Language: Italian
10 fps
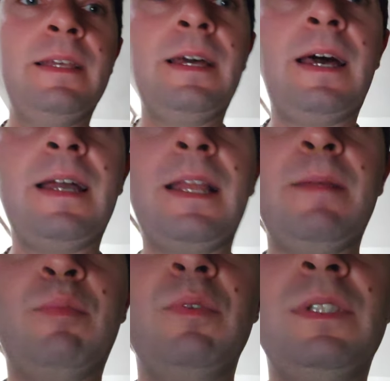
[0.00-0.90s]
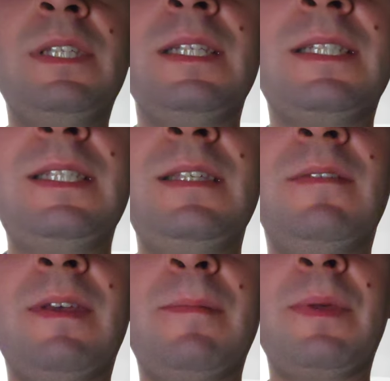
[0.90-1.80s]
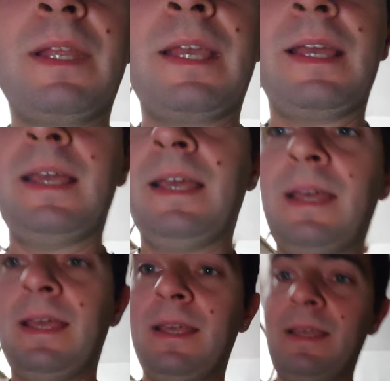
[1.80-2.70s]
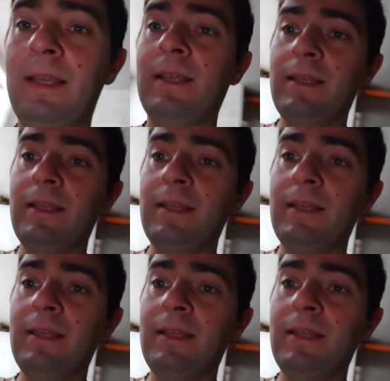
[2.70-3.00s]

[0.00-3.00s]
anche le pulizie estive perché eh,